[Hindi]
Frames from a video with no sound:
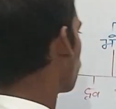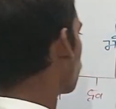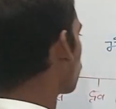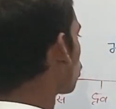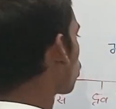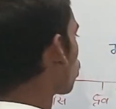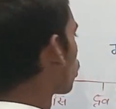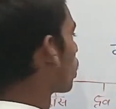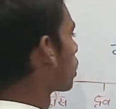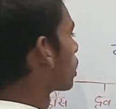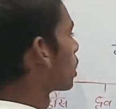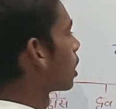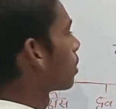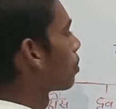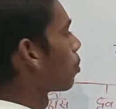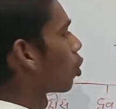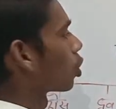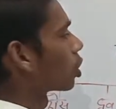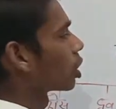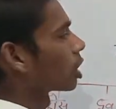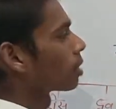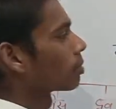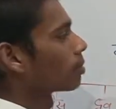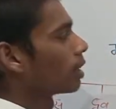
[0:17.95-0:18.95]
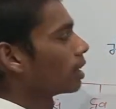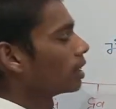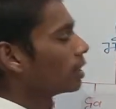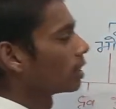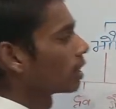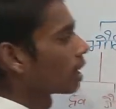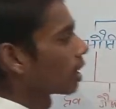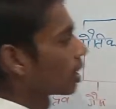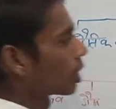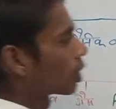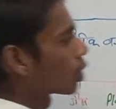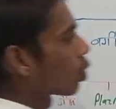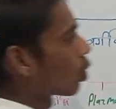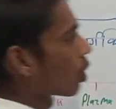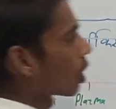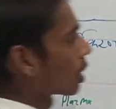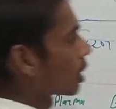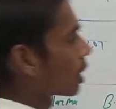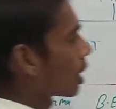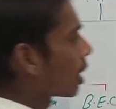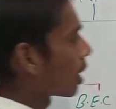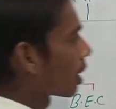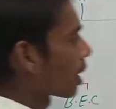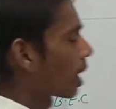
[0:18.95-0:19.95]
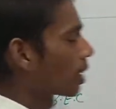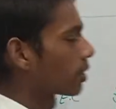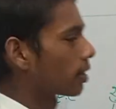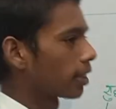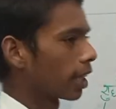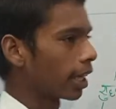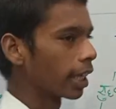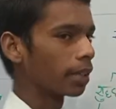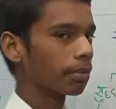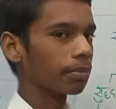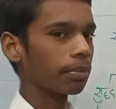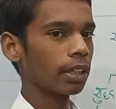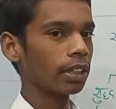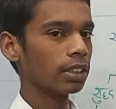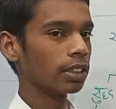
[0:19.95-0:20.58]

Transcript: एक को कहते हैं भौतिक वर्गीकरण एक को कहते हैं रासायनिक